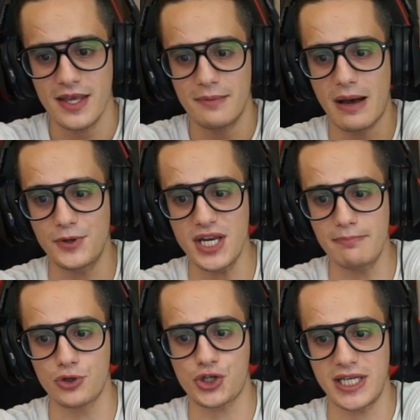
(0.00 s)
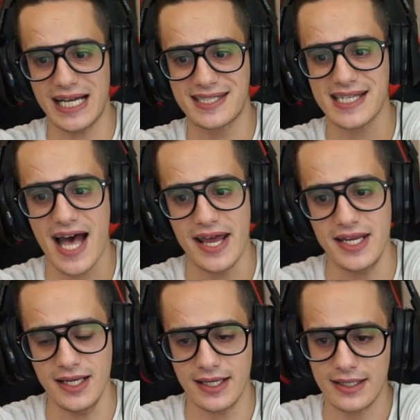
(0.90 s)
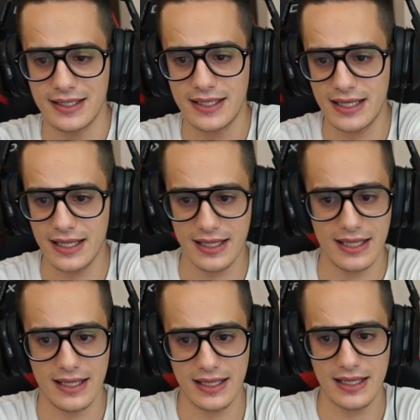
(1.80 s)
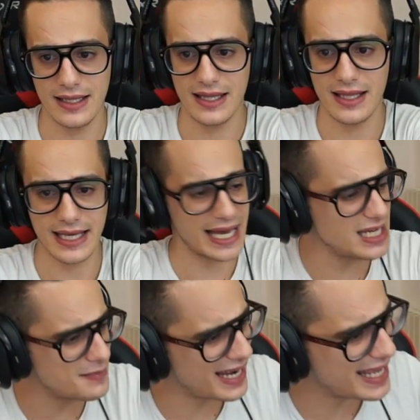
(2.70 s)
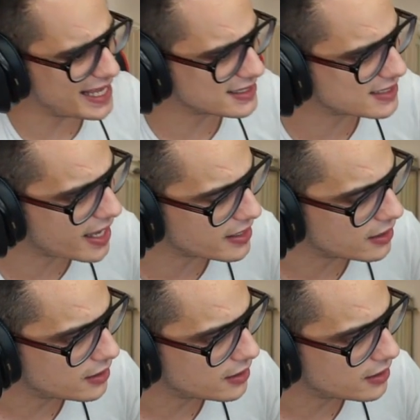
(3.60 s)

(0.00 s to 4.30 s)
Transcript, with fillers: Ma potrebbe uscire Azari? Canimale Azari,